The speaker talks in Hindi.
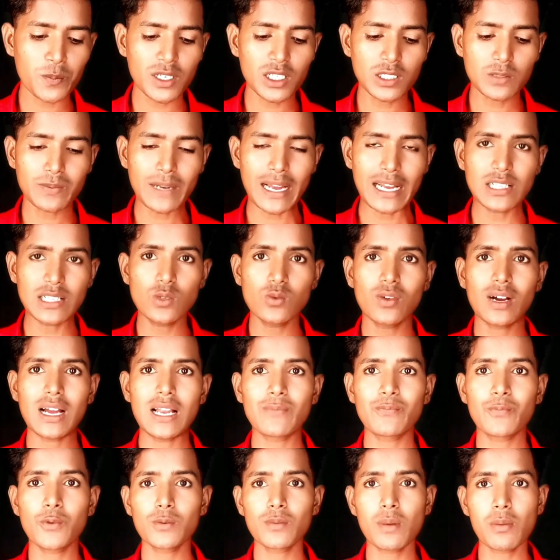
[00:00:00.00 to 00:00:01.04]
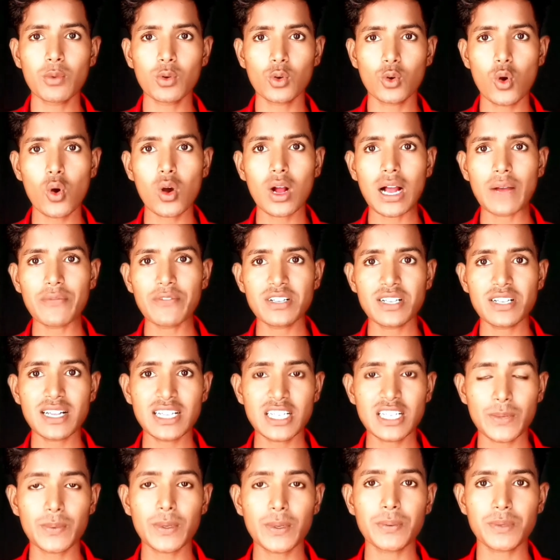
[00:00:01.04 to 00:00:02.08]
प्लस फाइव जी मोबाइल फ़ोन में हम लोगों को काफ़ी सारे
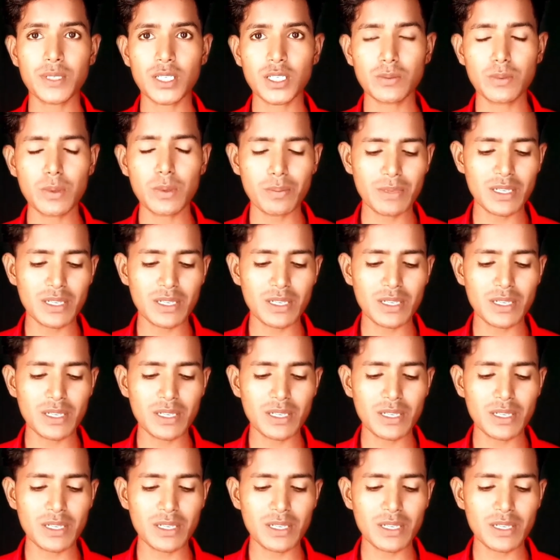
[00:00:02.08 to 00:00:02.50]
सब्सक्रिप्शन भी